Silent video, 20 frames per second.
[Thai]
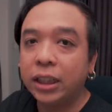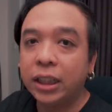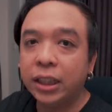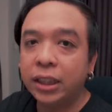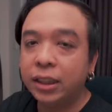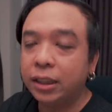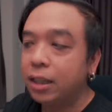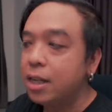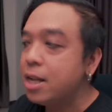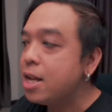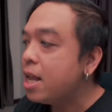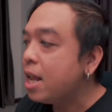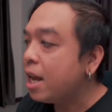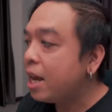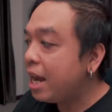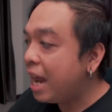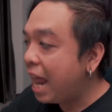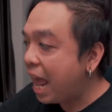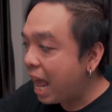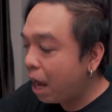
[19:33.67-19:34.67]
ขึ้น
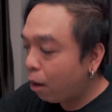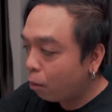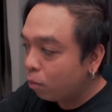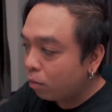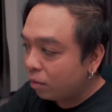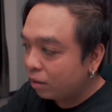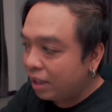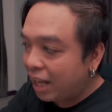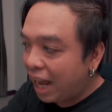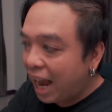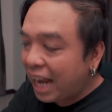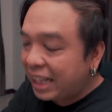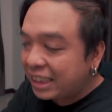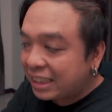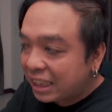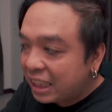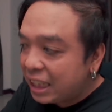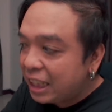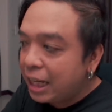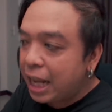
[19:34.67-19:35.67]
แล้วไอ
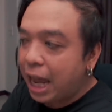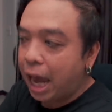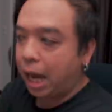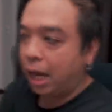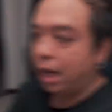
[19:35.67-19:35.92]
ซีนเนี้